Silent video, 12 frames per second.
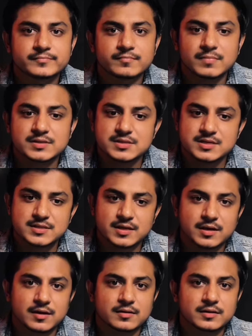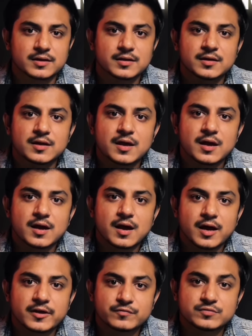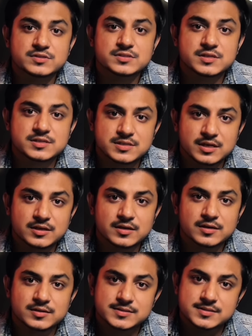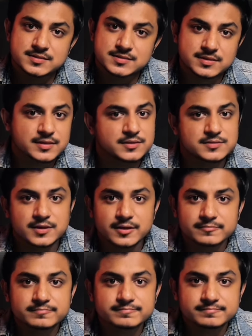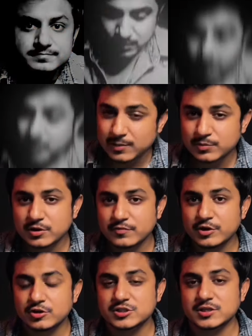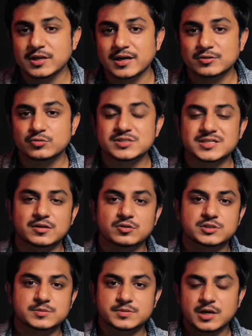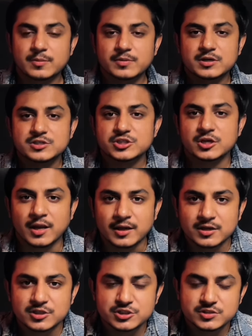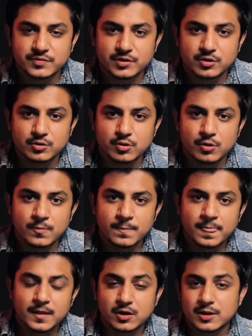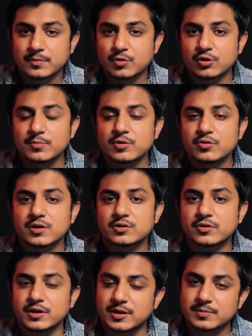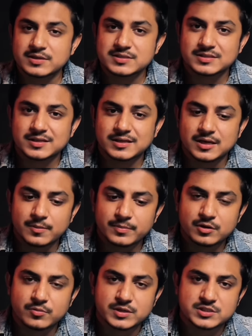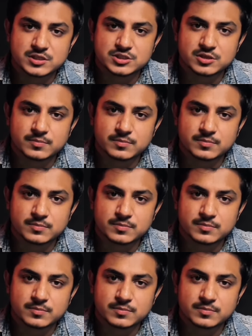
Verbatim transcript: बस ये सारी कहानी है आईफोन 16 सीरीज़ की अगर आपको ये वीडियो अच्छी लगे तो इस चैनल को सब्सक्राइब कर लीजिए लाइक कीजिए इस वीडियो को अगर आपकी कोई भी क्वेरी है तो डीएम कर सकते हैं या फिर कमेंट सेक्शन